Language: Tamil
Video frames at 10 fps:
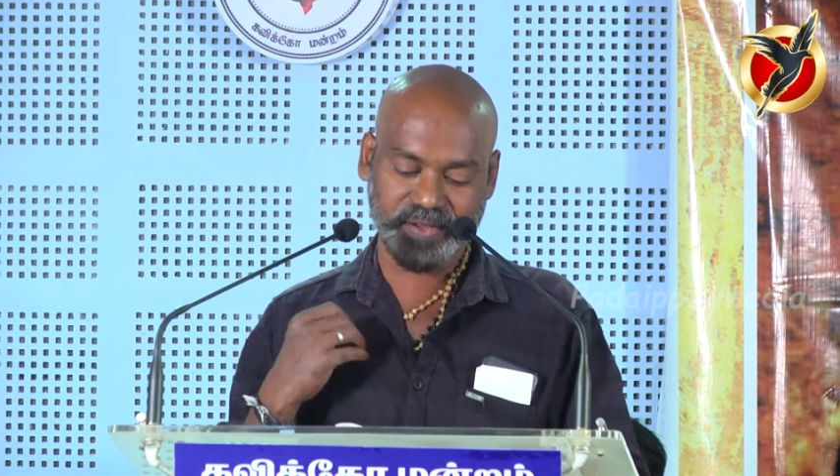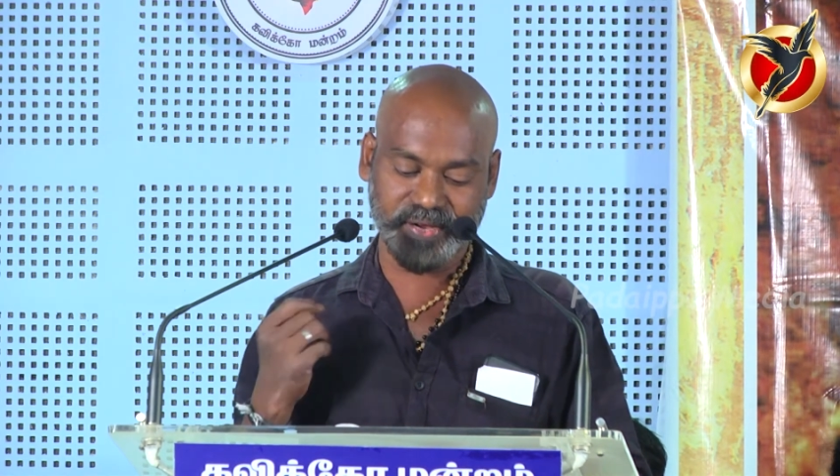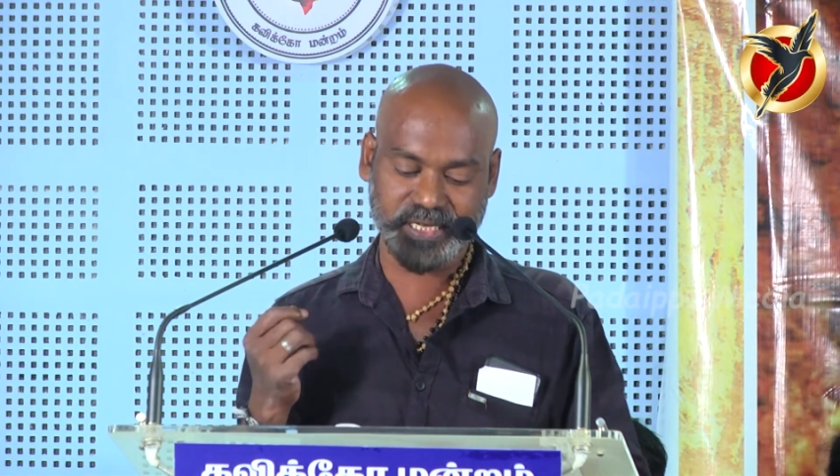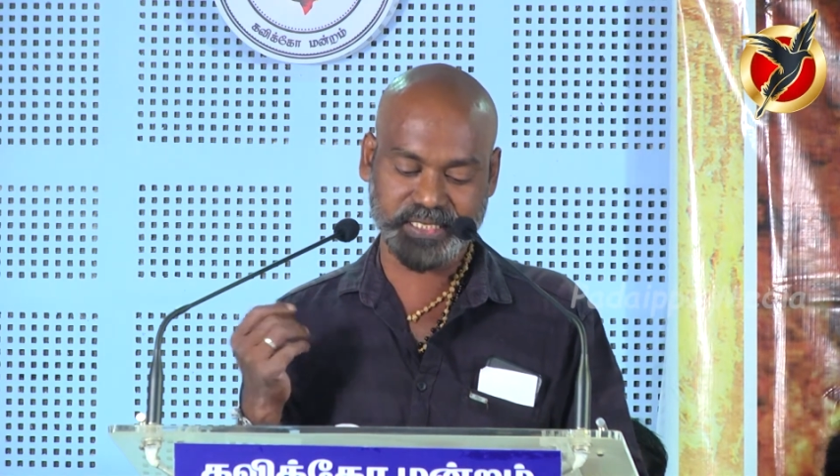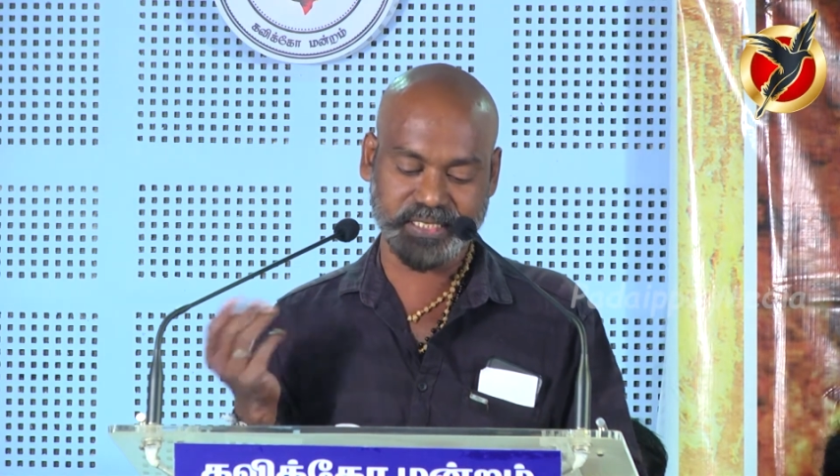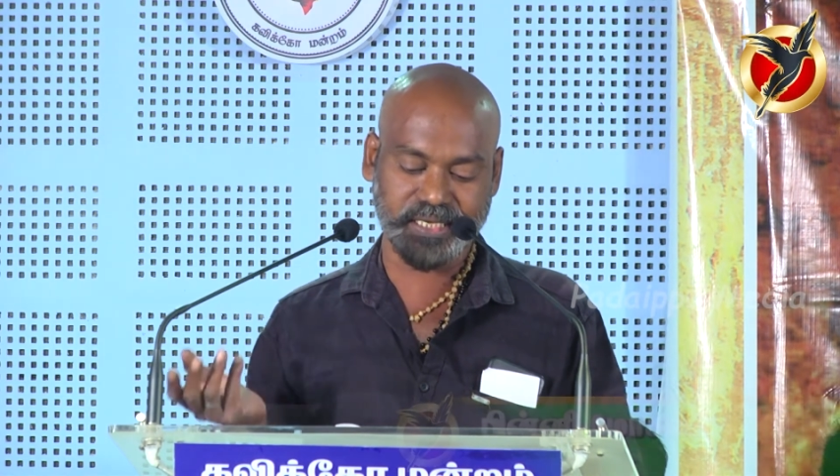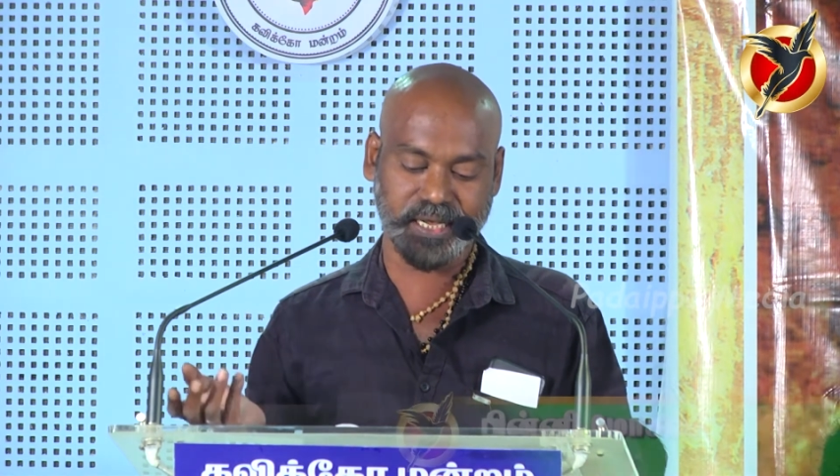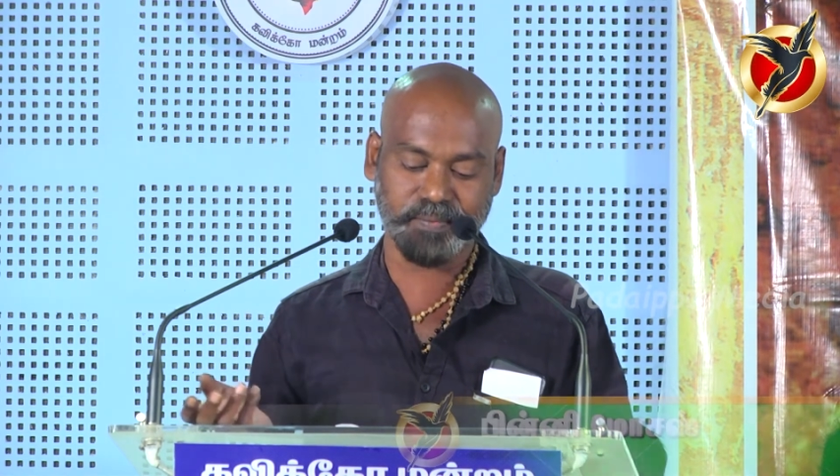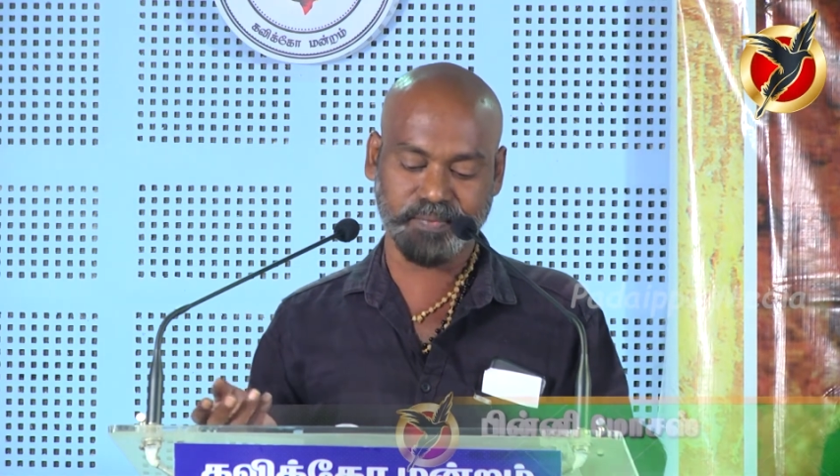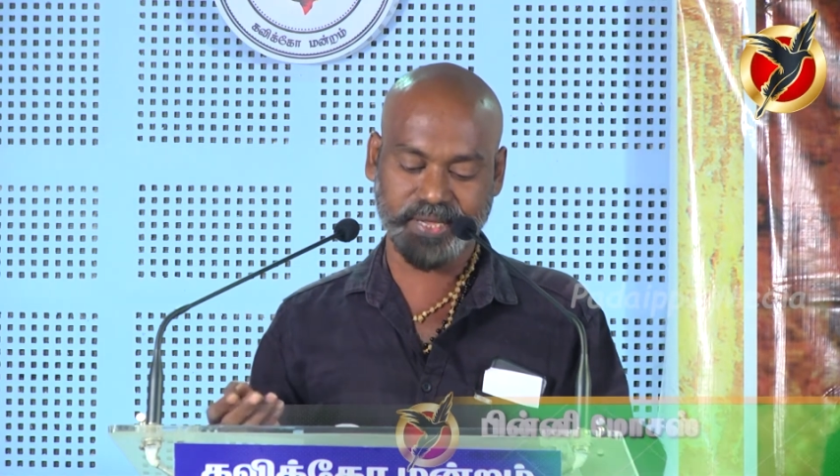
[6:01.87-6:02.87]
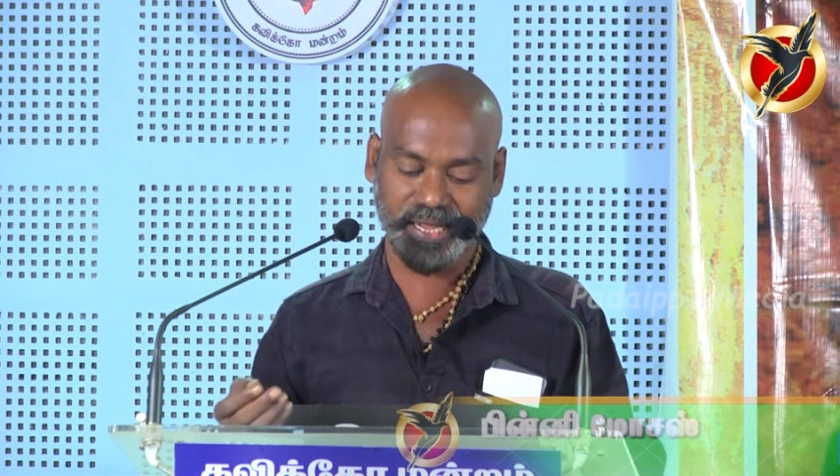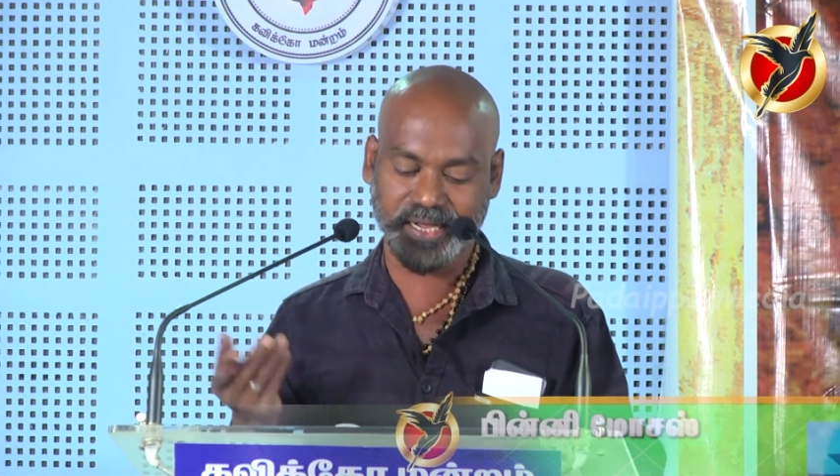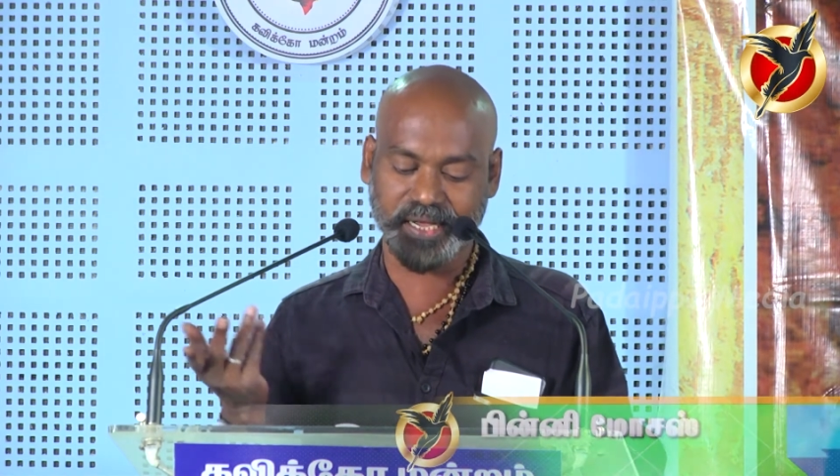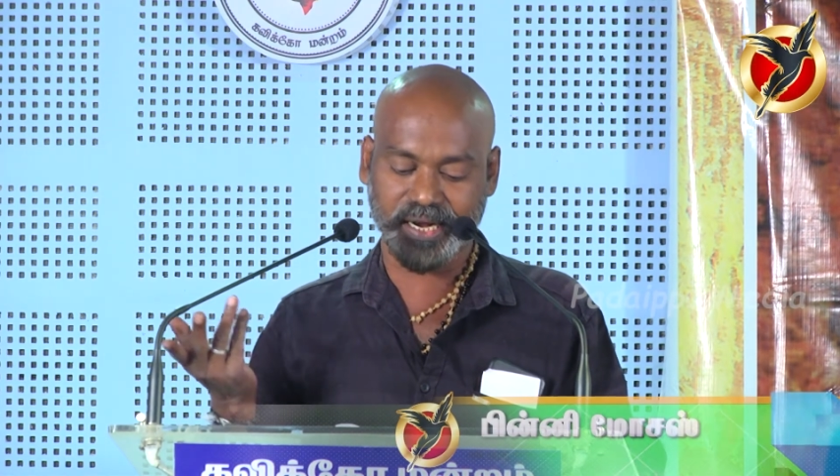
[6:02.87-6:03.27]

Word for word: எவரெஸ்ட் சிகரம் எங்கு